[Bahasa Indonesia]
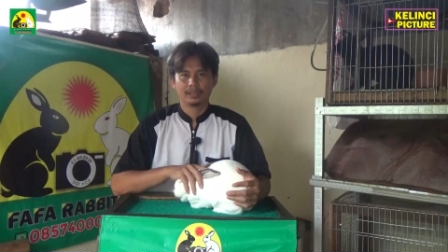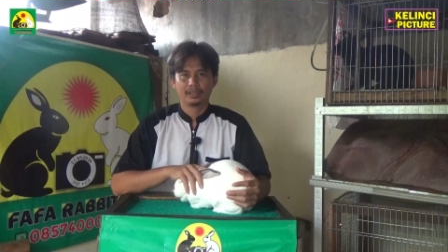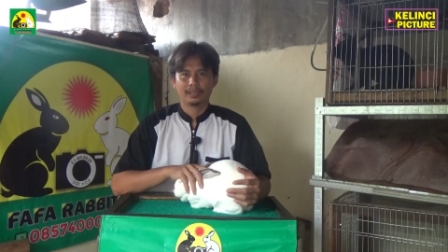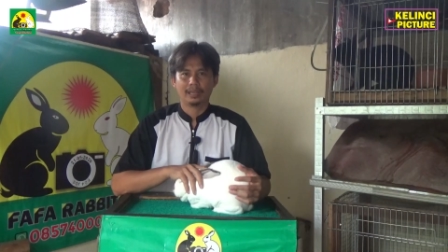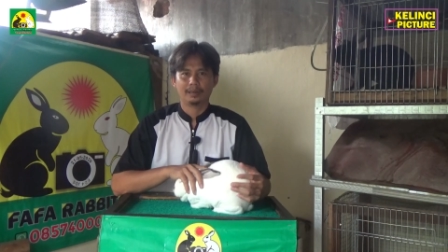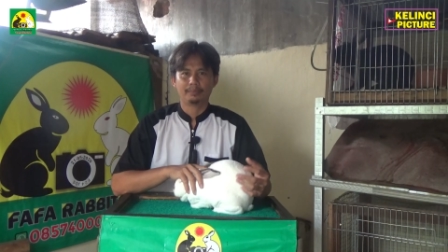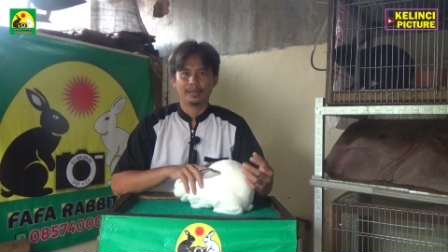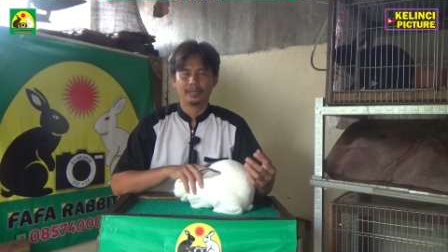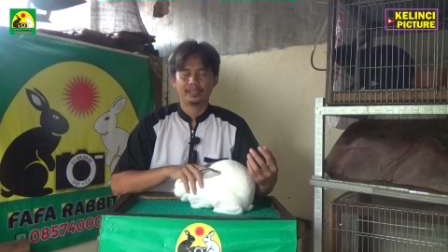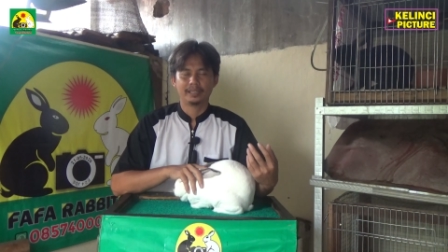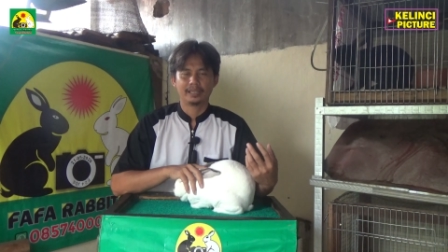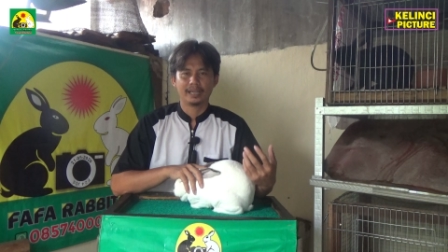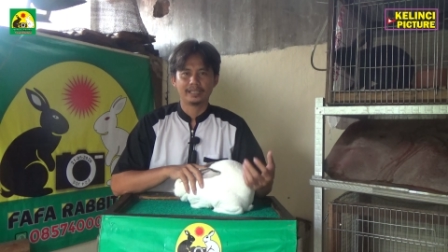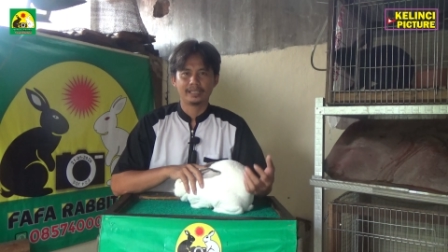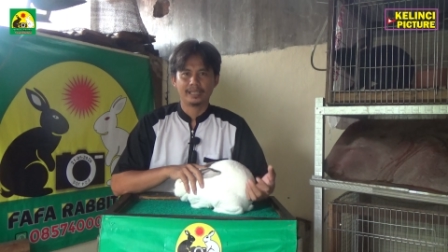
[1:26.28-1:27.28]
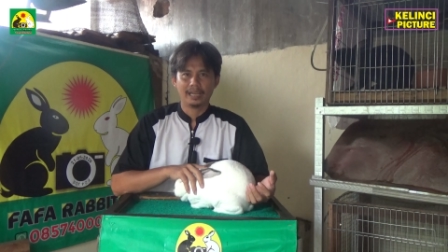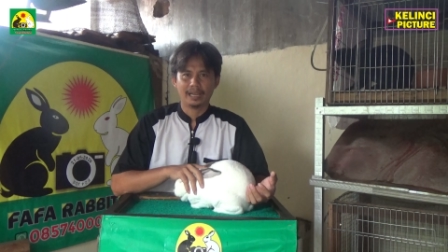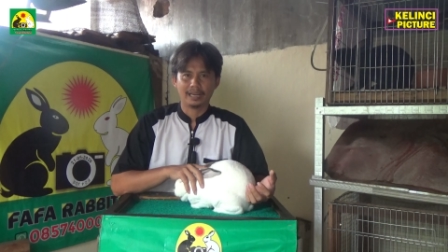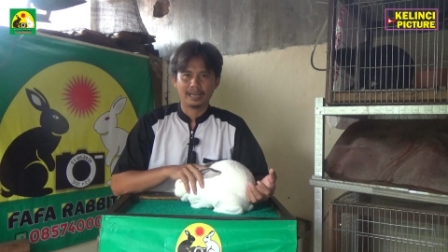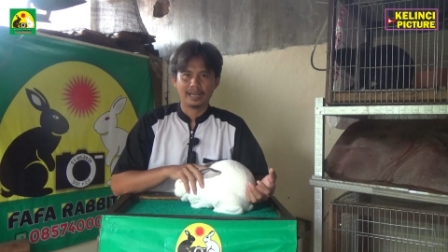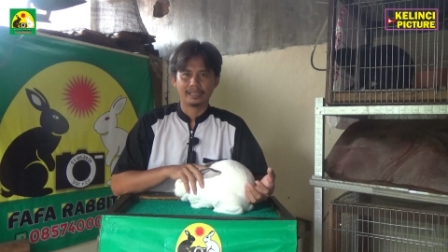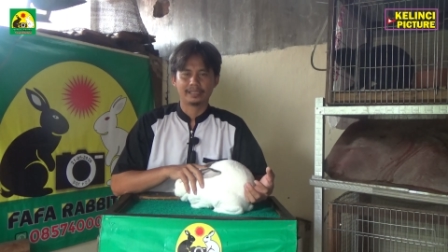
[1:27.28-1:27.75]
tanpa dikasih
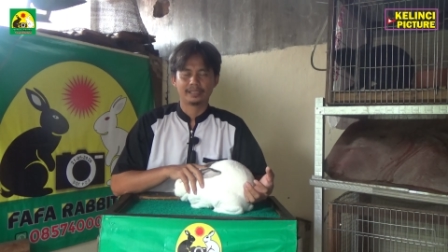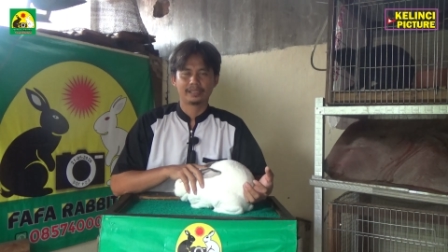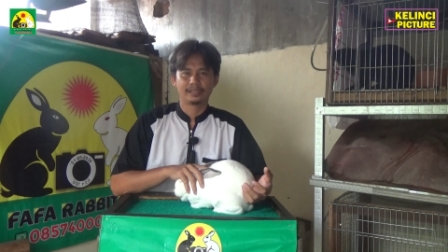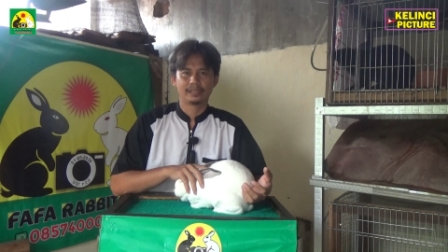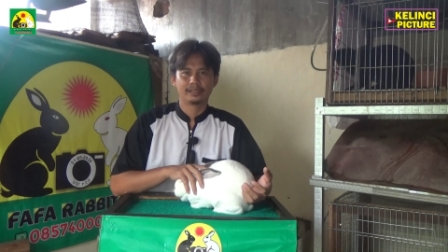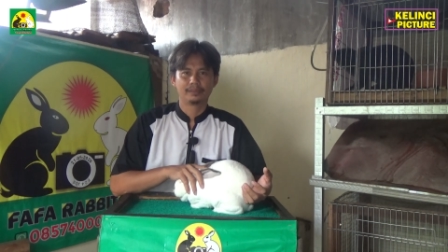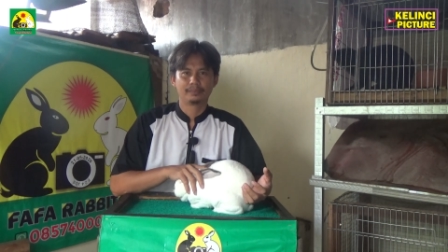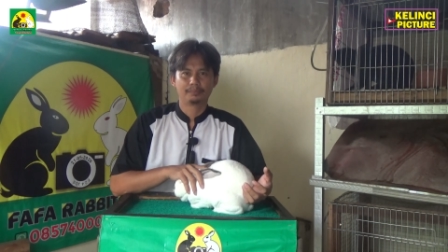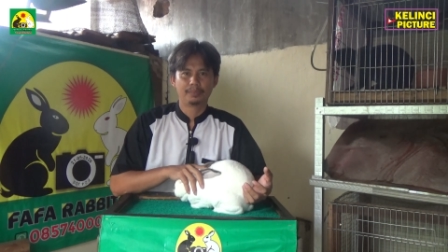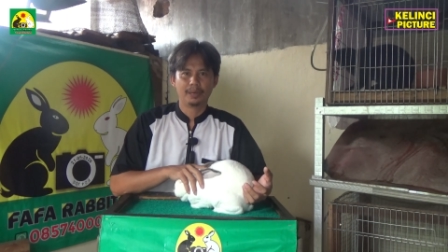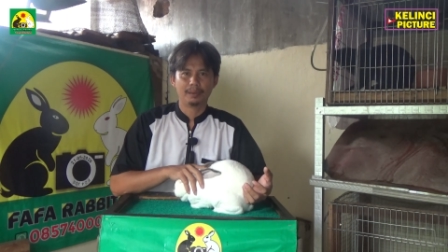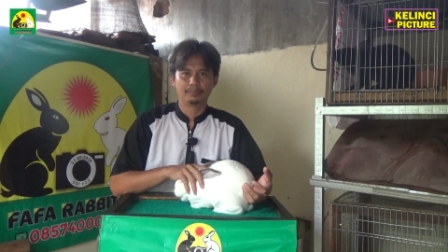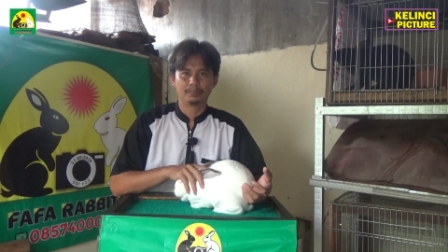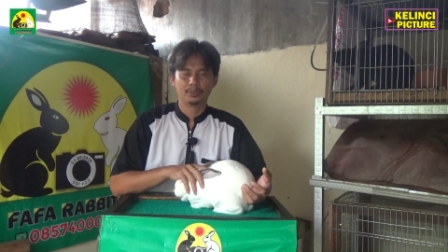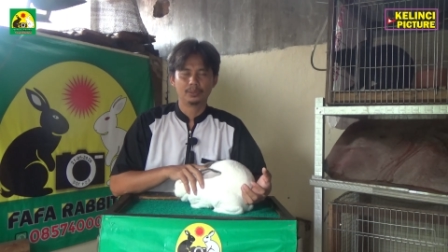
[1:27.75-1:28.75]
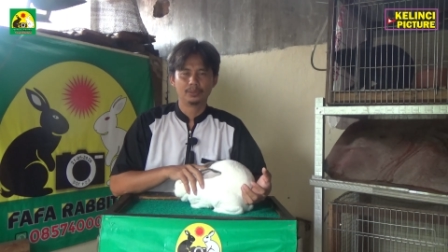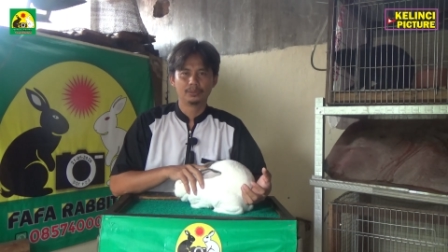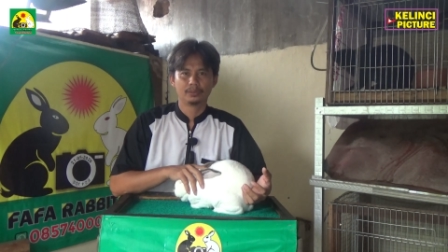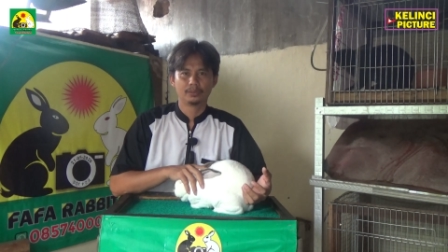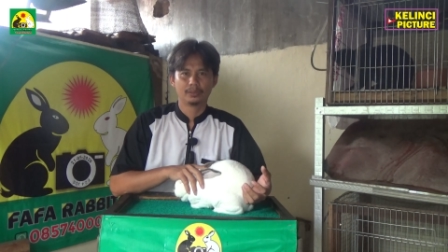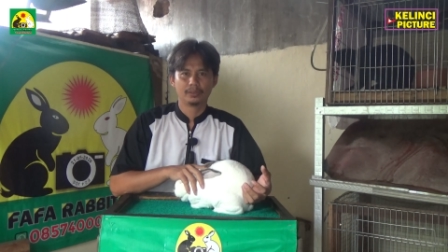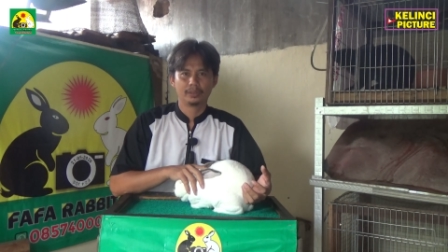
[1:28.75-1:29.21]
alas bambu
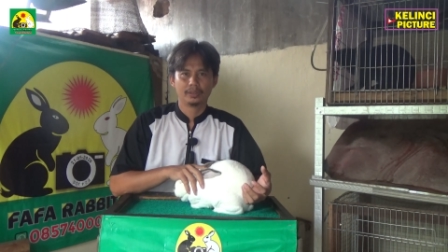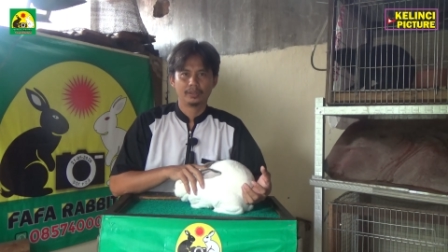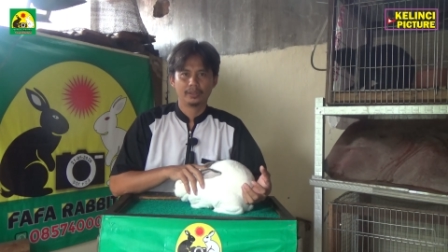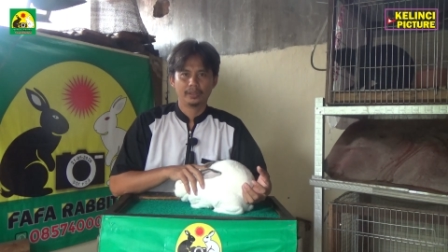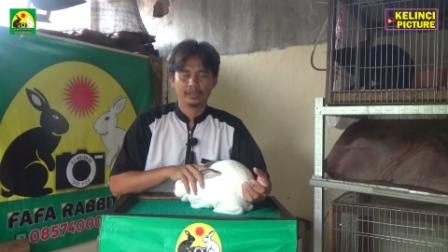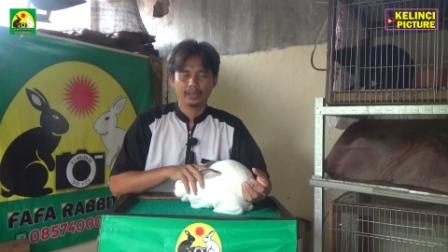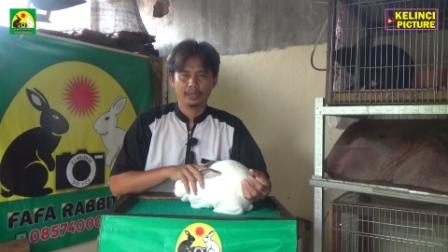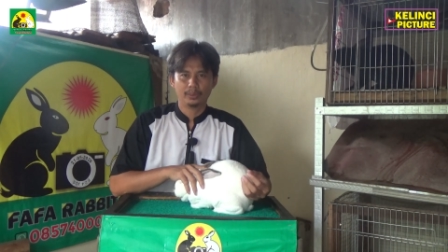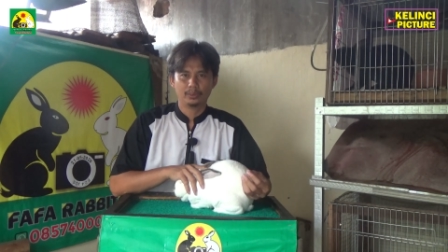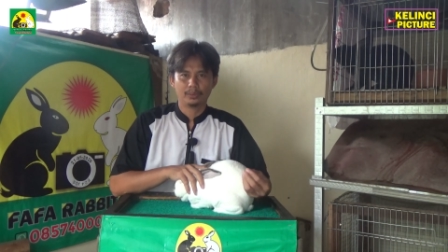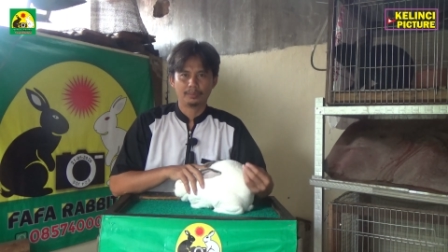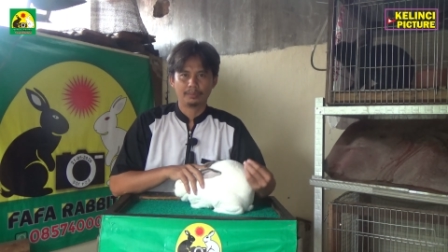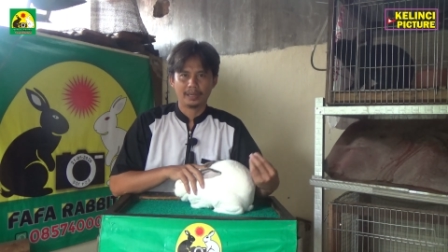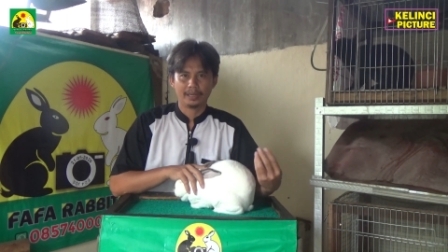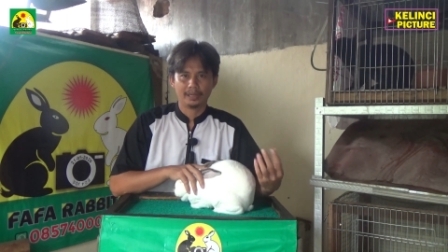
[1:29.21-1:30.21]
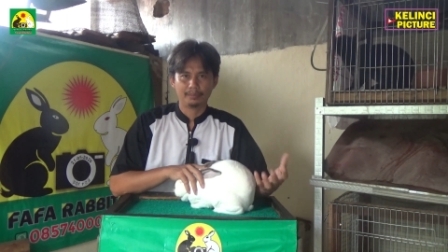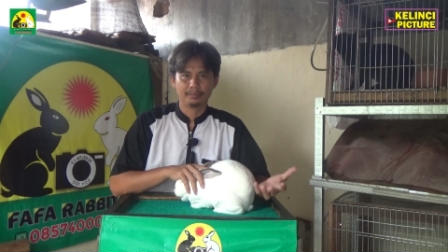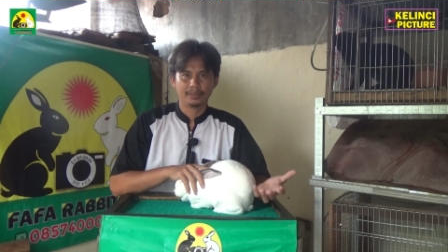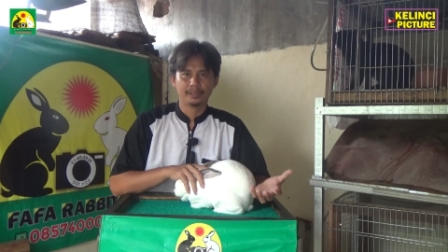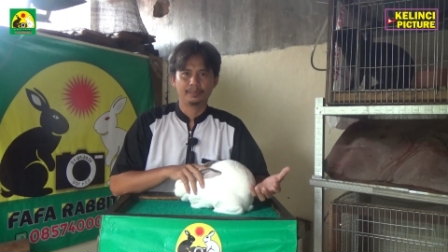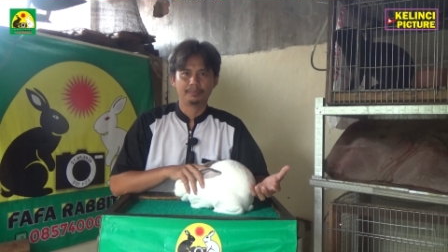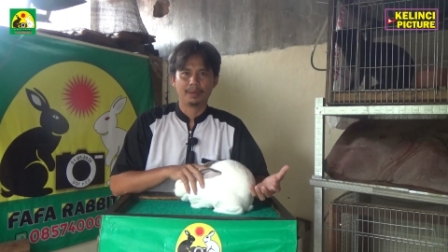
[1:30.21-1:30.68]
itu kemarin
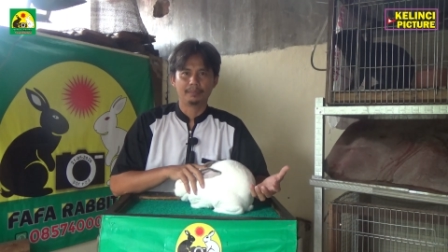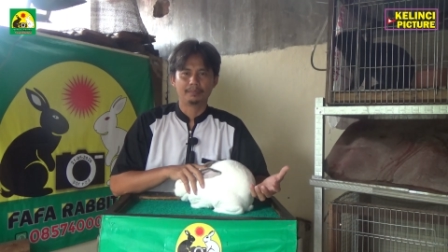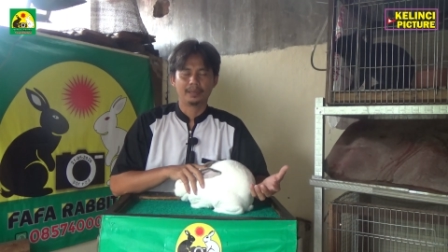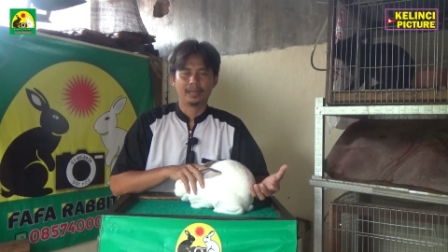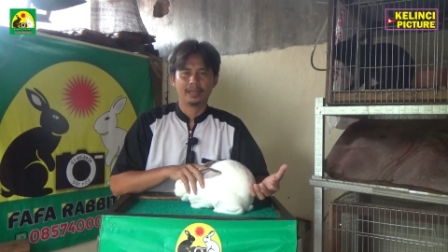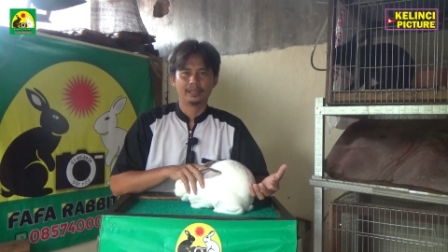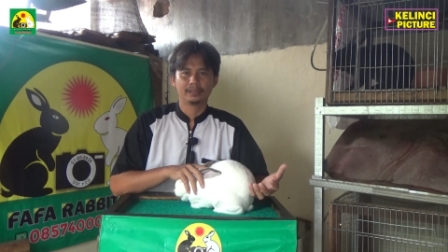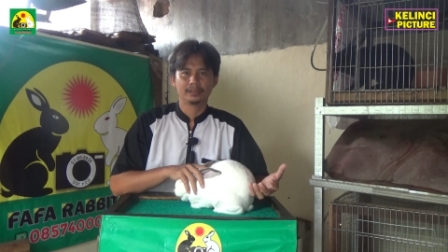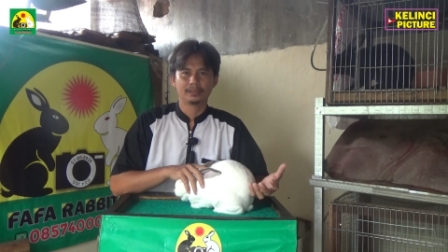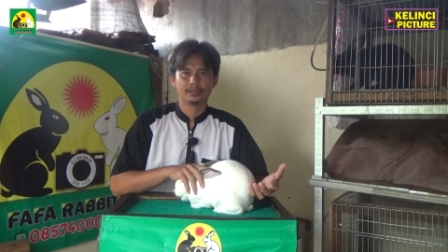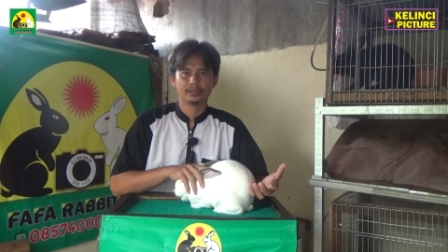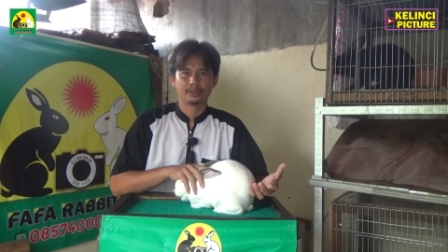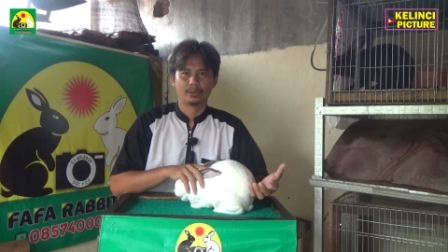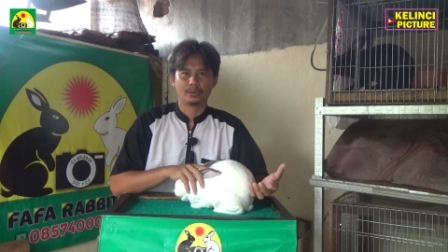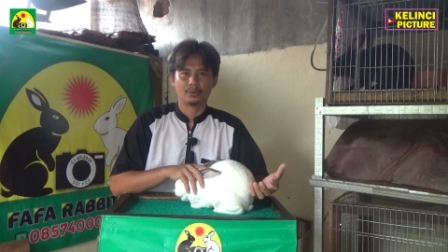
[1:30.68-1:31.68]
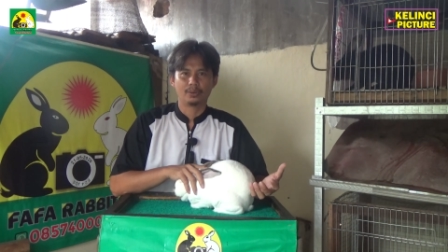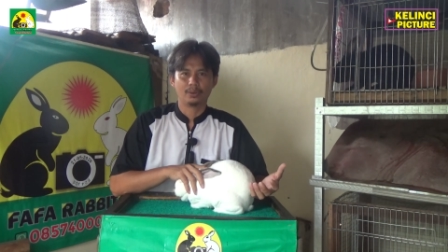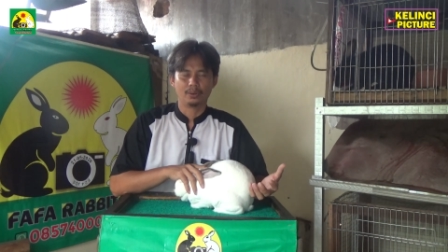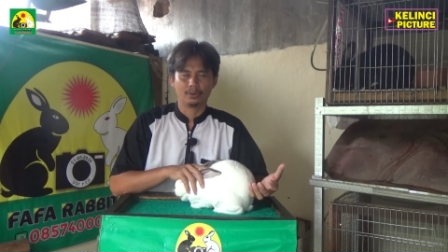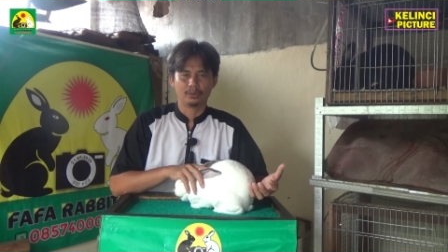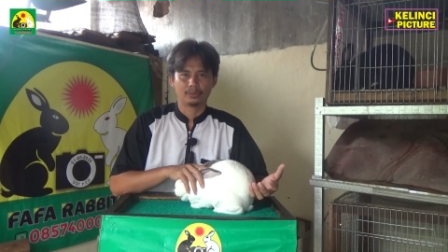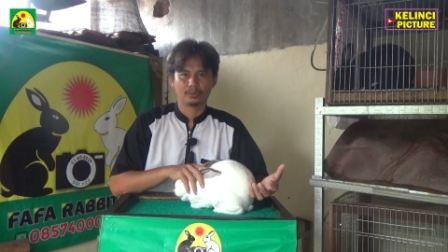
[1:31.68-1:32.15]
menyebabkan sorgo.